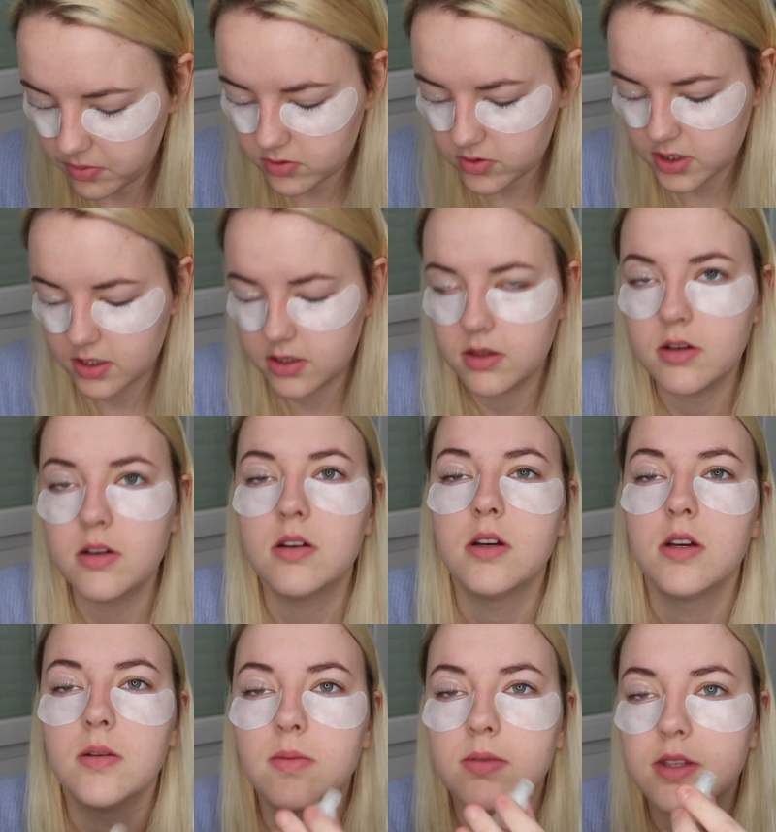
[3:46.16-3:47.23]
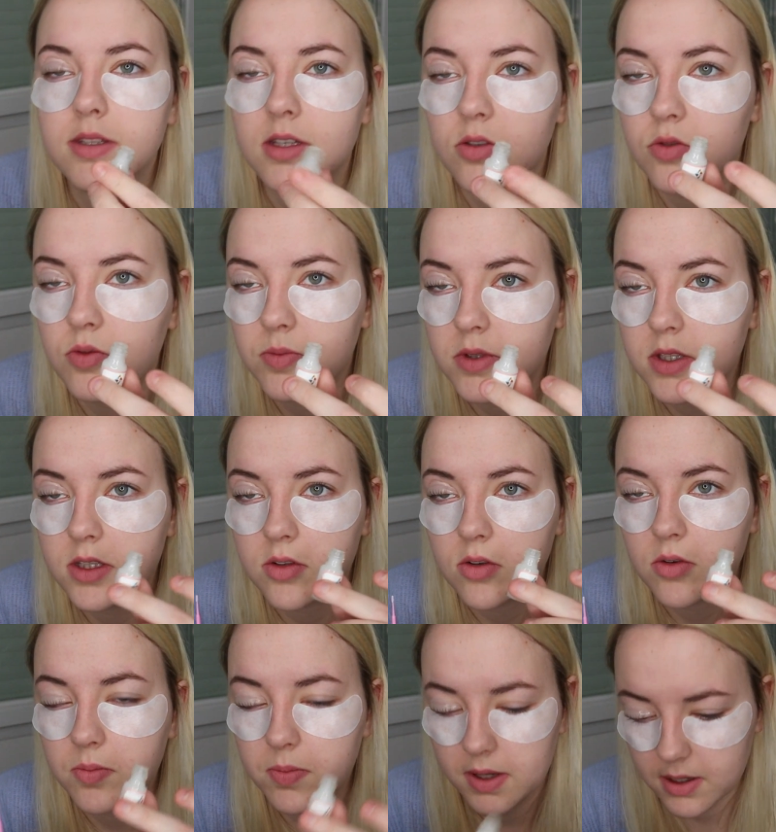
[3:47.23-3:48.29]
plonger dedans. Bon, ça, c'est le tout petit
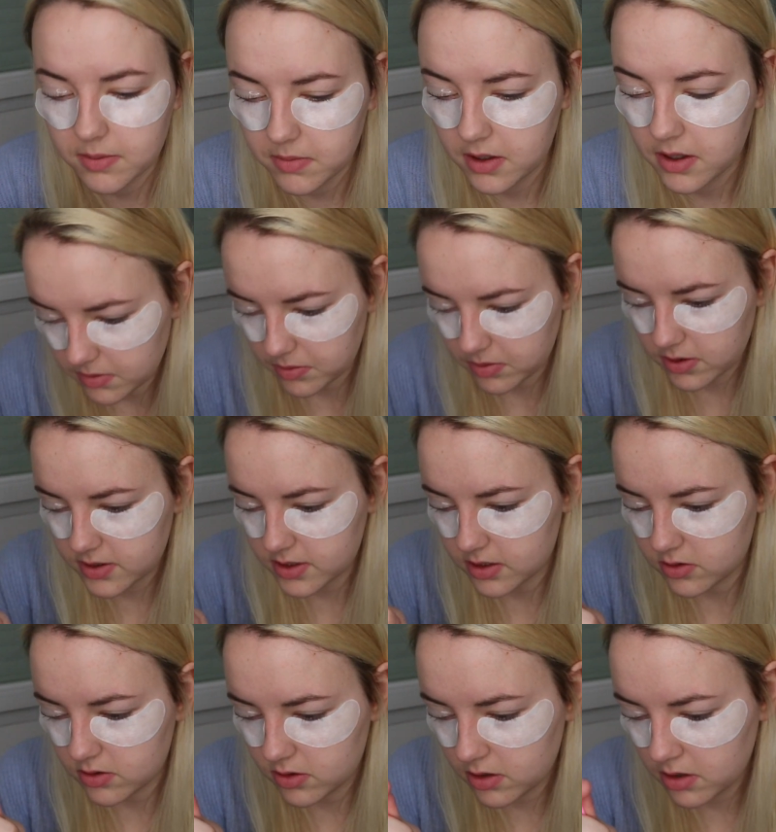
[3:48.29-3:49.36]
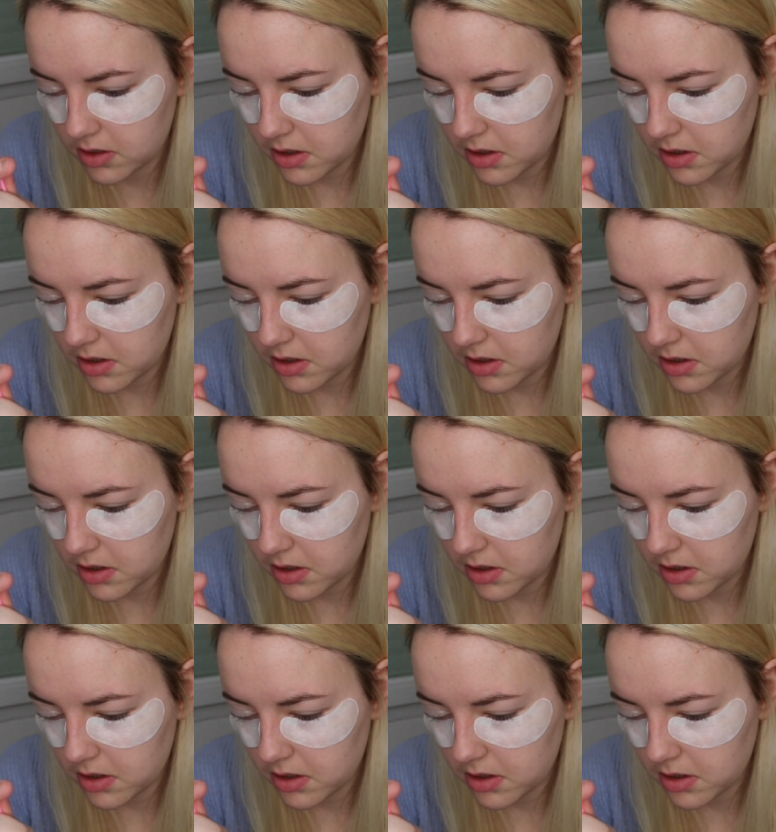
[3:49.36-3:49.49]
truc perme. Mais pourquoi c'est dur